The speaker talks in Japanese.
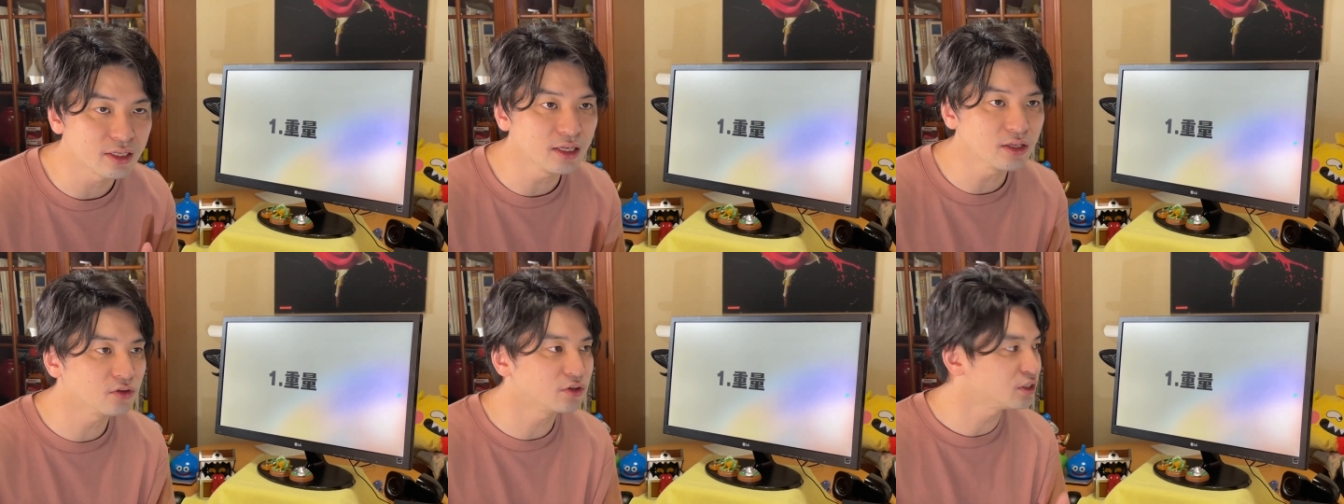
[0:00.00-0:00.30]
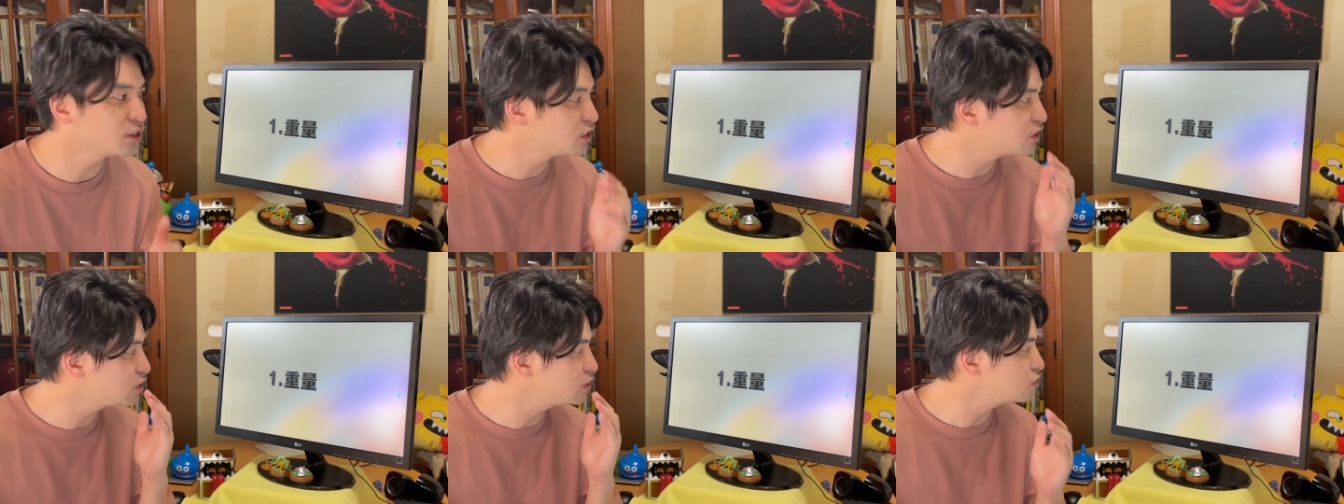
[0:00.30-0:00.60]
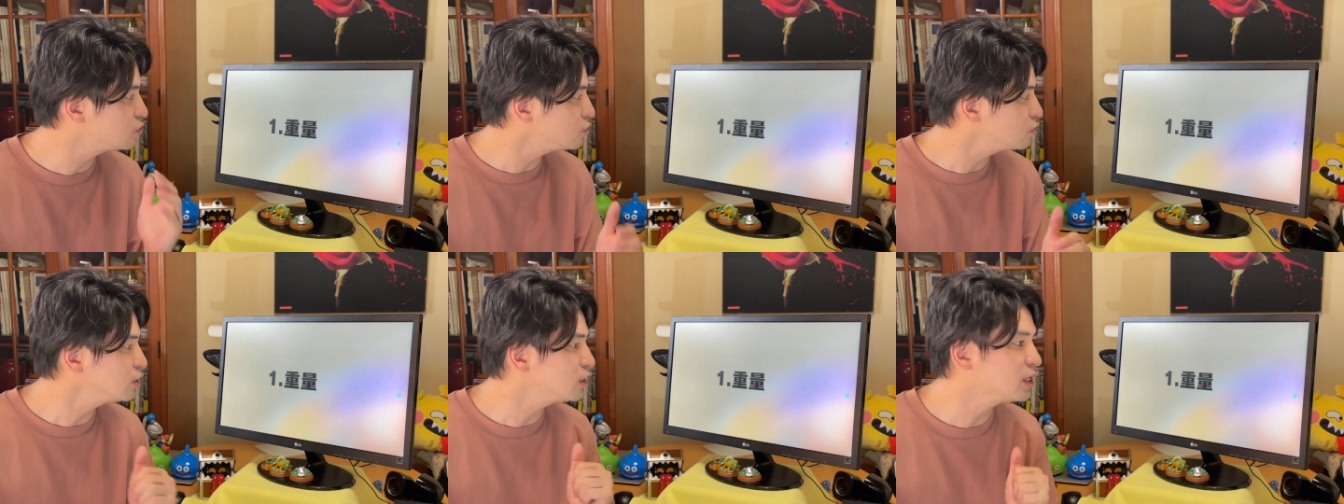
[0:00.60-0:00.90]
なので非
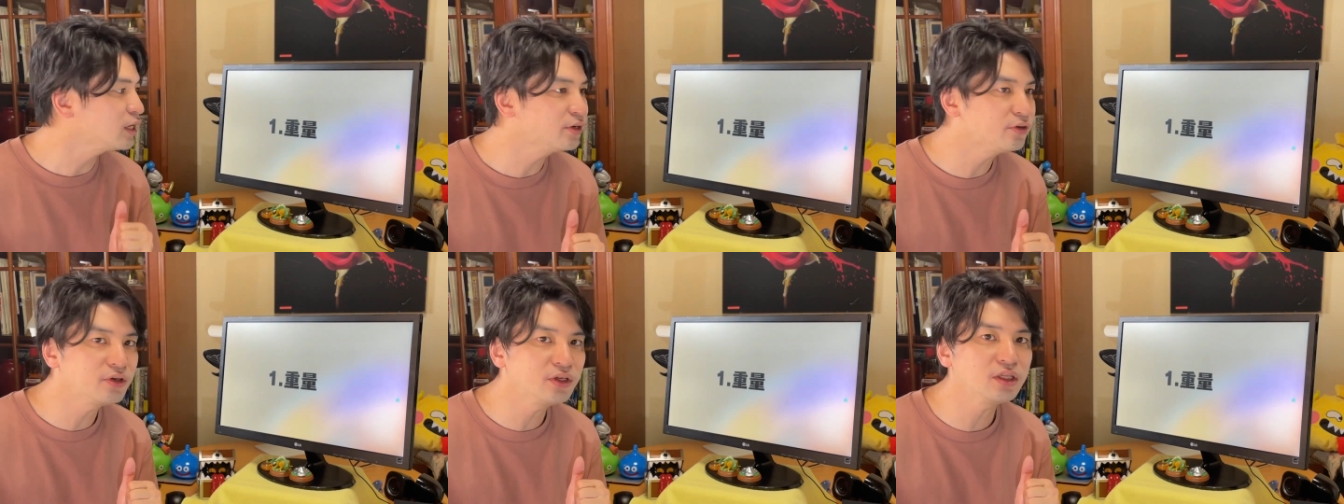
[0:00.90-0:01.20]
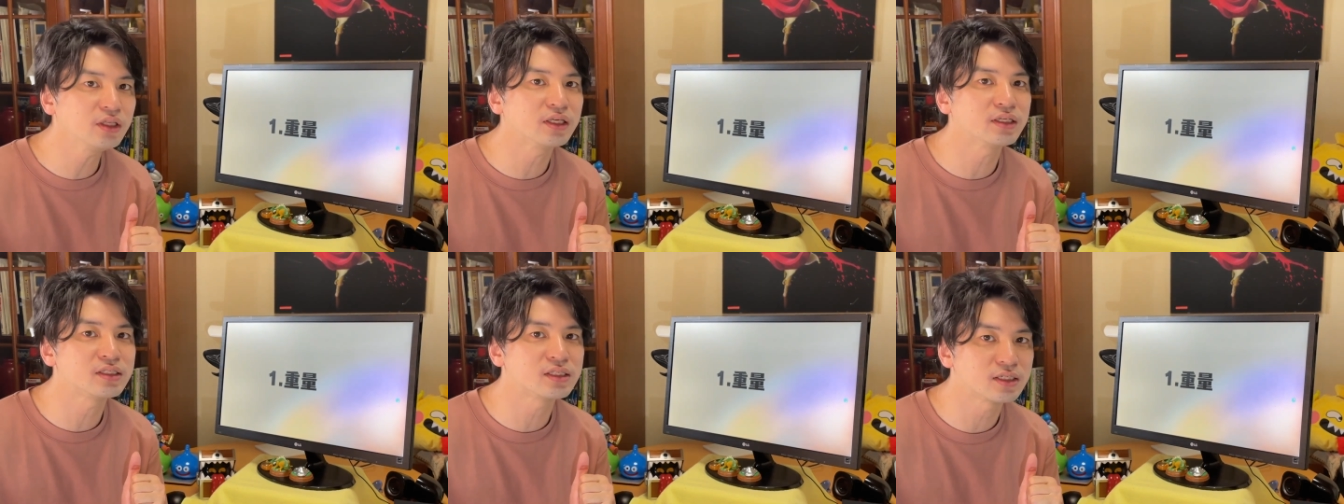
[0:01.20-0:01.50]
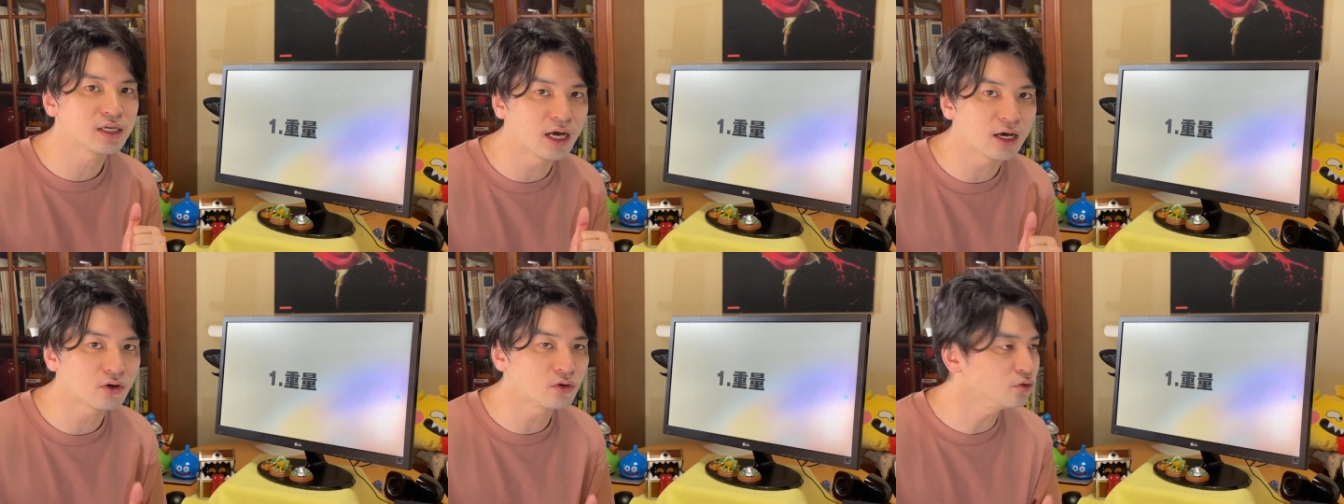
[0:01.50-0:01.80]
常に軽いんですが、